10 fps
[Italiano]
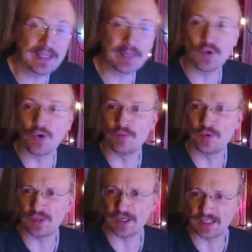il mio
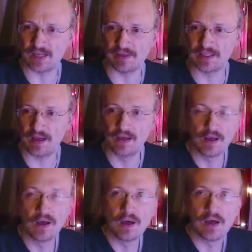computer stava già
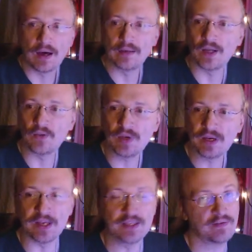andando in
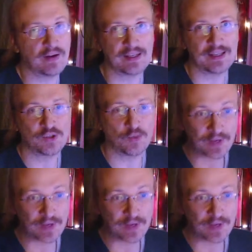crisi, infatti adesso appena